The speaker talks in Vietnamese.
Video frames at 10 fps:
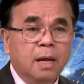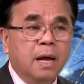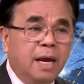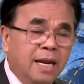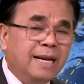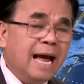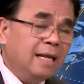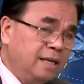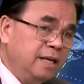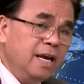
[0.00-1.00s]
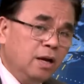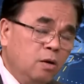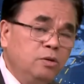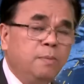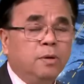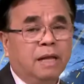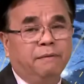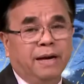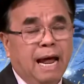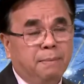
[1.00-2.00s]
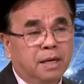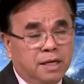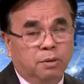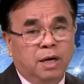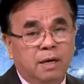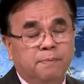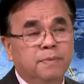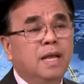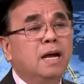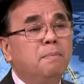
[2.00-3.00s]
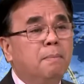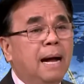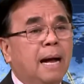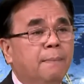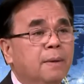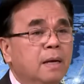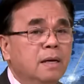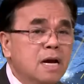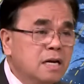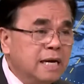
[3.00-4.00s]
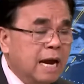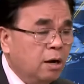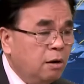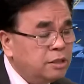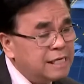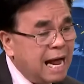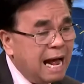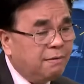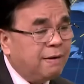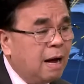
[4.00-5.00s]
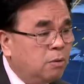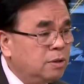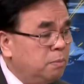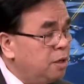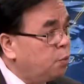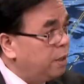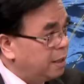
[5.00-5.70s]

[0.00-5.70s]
ít ra là dĩ nhiên là không giúp cho thằng Việt Nam được nhiều thứ nhưng mà đừng để nó xa vào trong cái quỹ